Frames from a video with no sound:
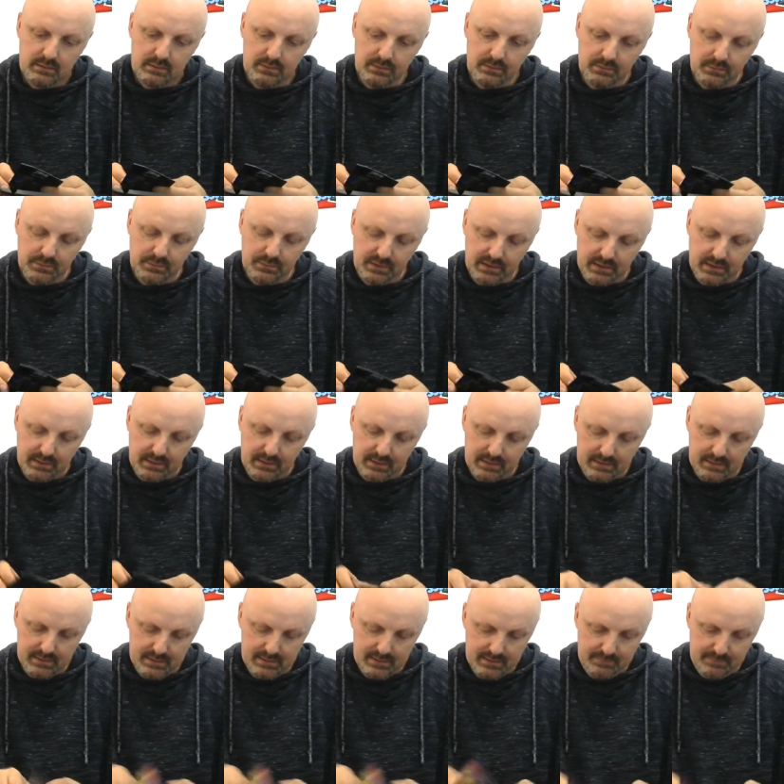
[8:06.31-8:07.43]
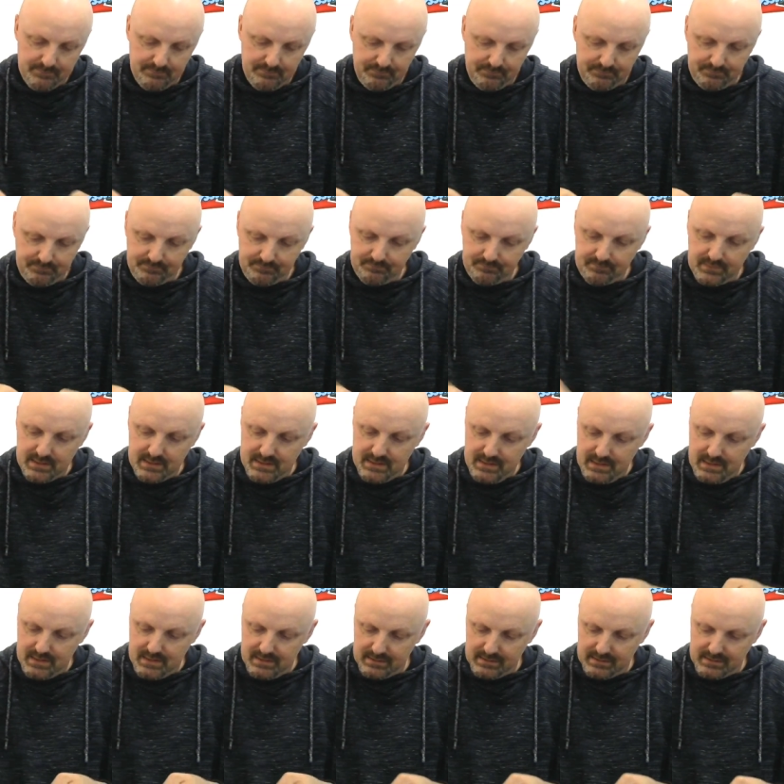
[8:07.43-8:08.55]
Donc, et
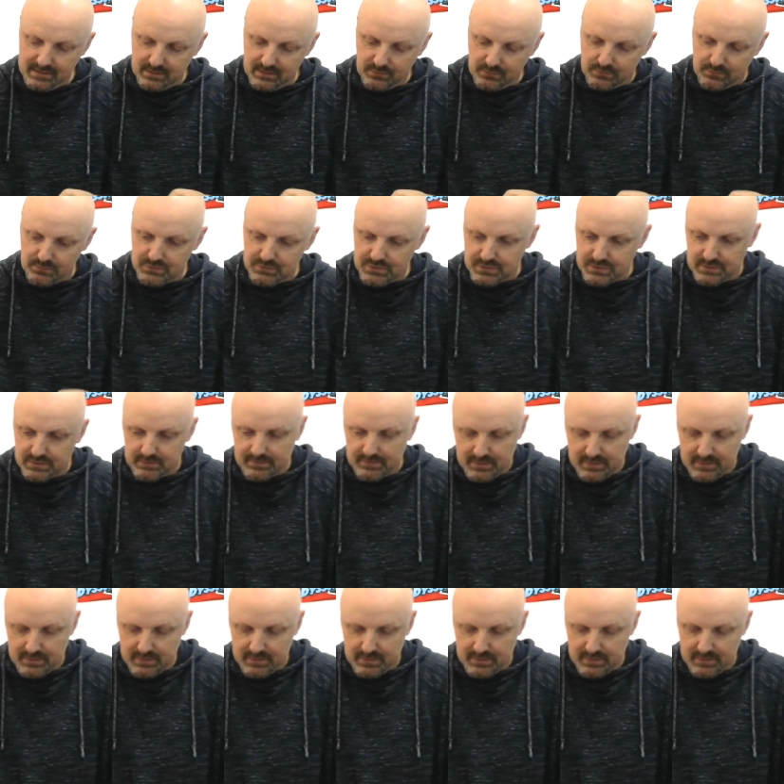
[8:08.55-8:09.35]
la cartouche.